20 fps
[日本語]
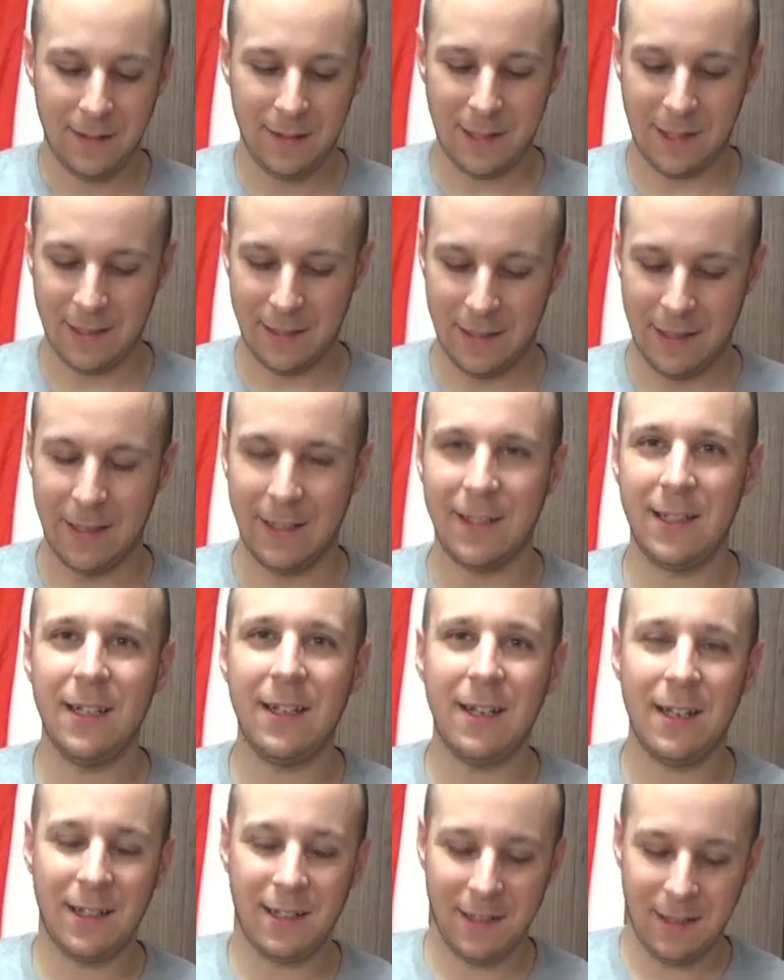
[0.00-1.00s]
確かに
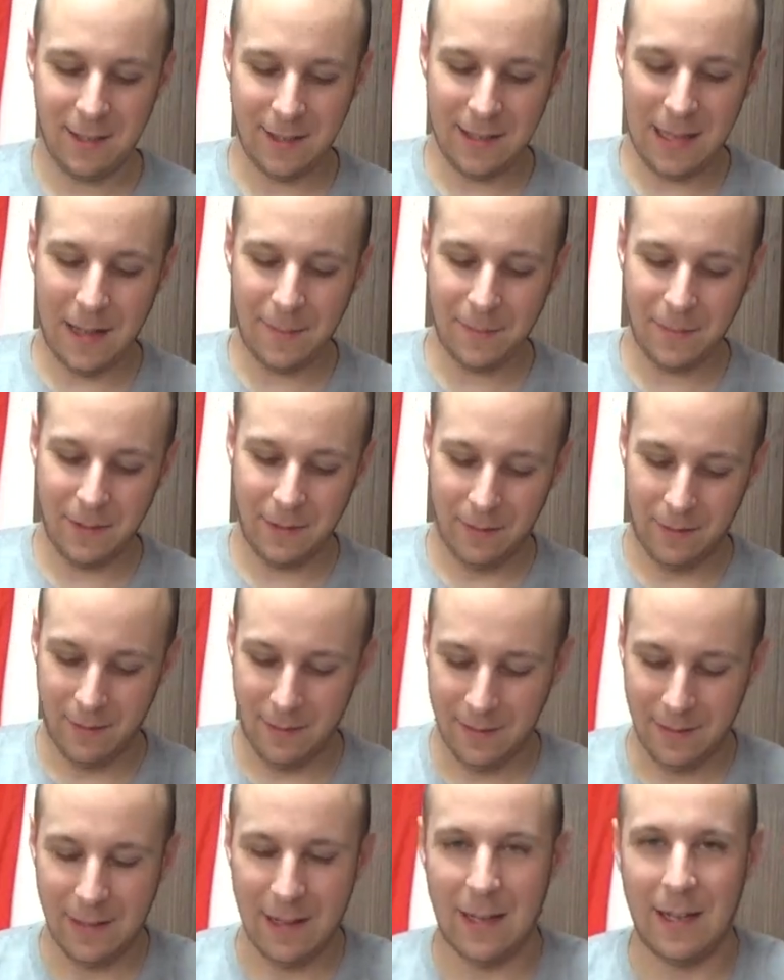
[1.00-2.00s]
シリスサム
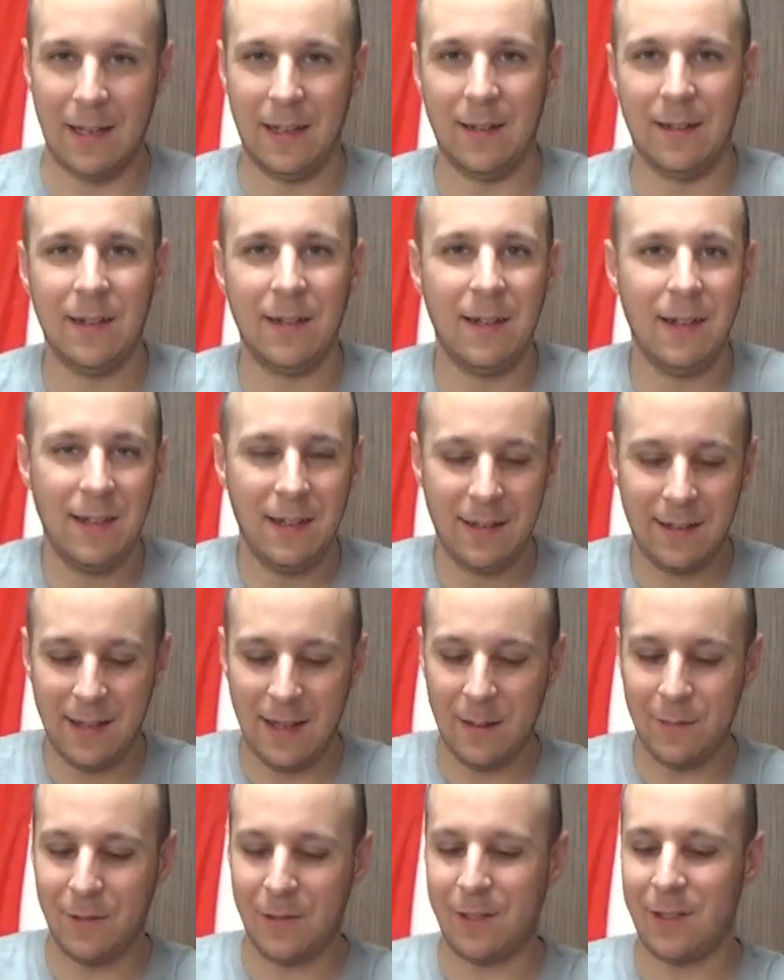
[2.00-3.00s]

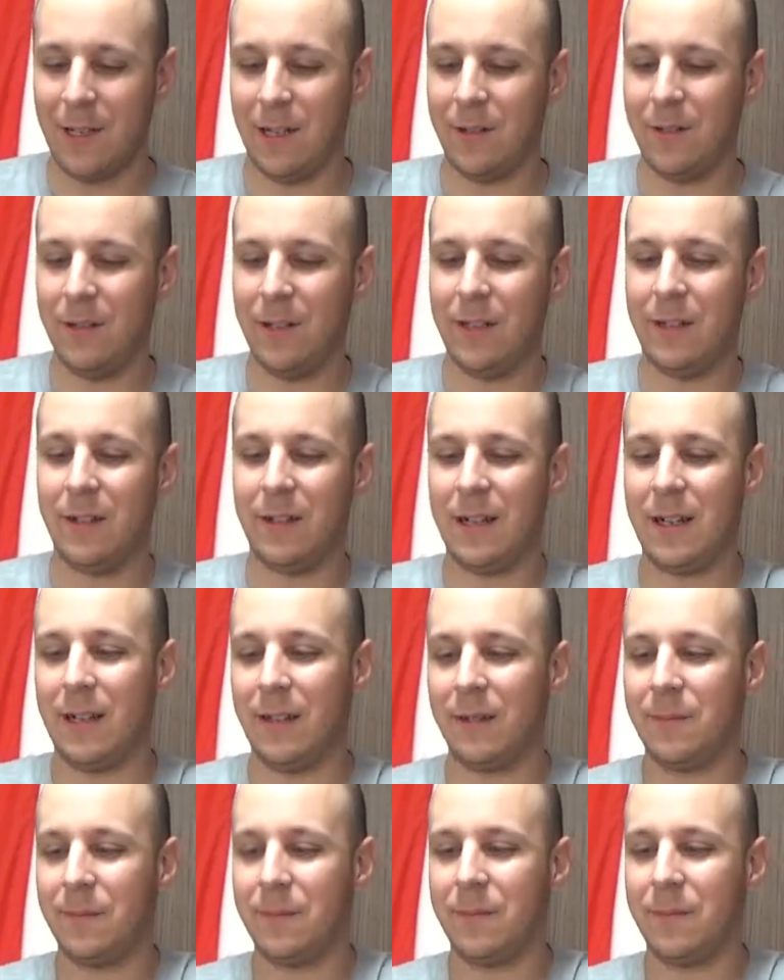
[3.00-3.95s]
がームしたの人が